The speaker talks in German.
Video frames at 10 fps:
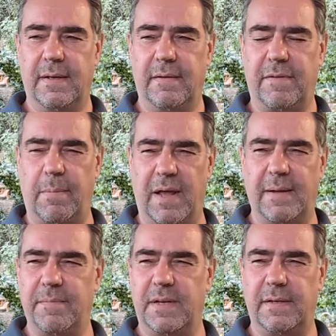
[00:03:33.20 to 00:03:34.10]

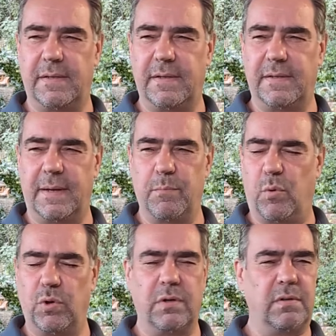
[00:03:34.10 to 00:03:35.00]
Verbleibenden den
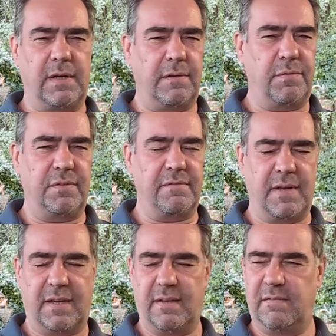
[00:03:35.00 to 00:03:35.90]
Boden unter den Füßen
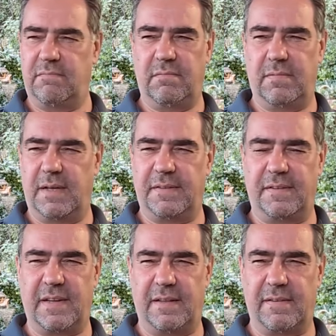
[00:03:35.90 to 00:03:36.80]
weg. Das
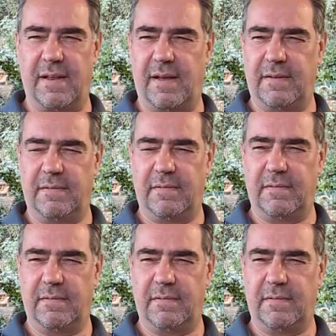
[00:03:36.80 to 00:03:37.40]
ist ganz klar.